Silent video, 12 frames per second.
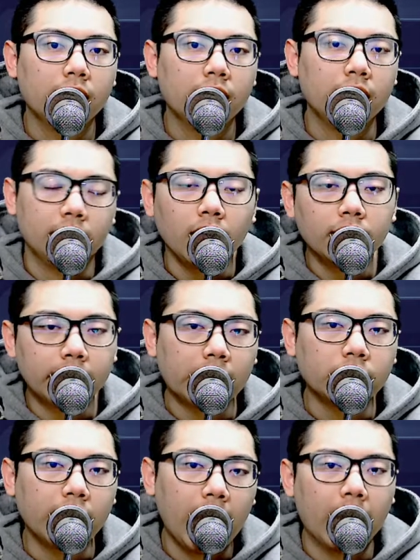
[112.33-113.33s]
你到底该
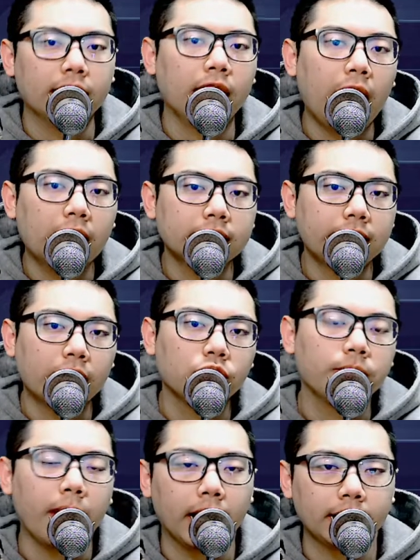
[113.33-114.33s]
去砍它还是该去
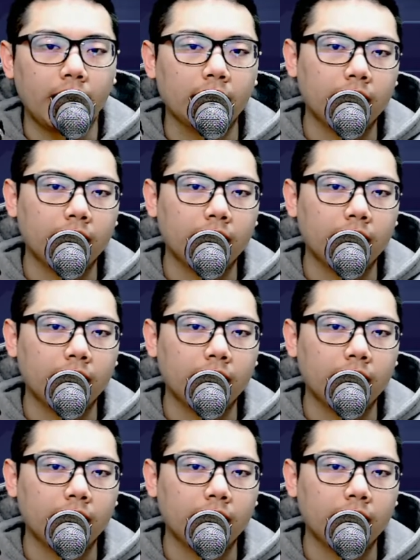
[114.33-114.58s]
买它？